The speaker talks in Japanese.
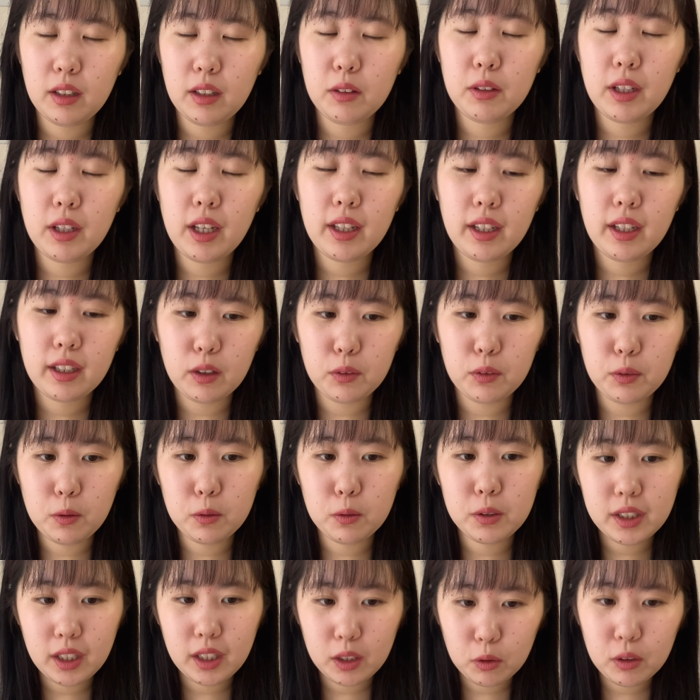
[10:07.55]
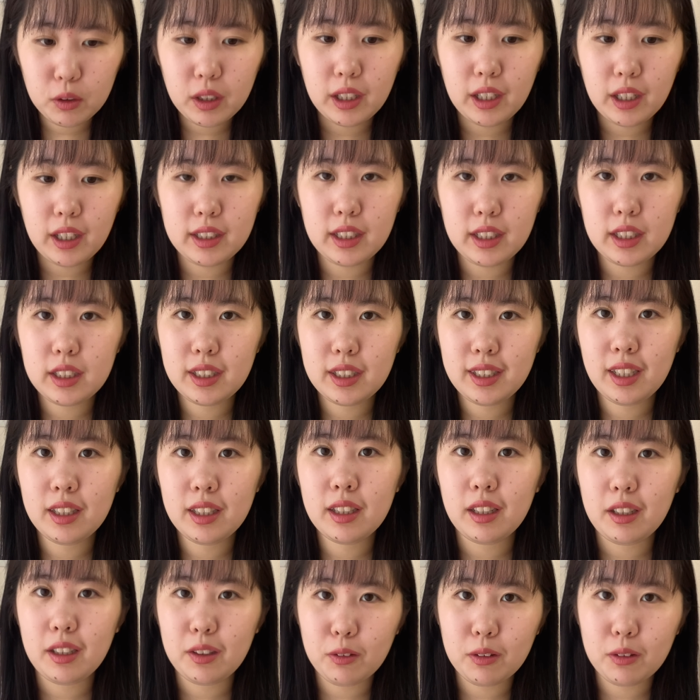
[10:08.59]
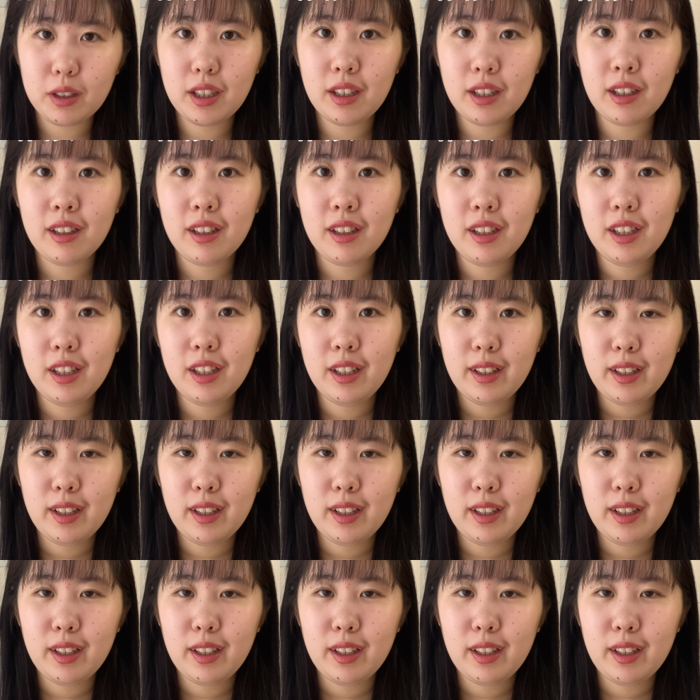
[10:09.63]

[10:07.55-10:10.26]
なのでなんかふとした時に悲しくなったりとか、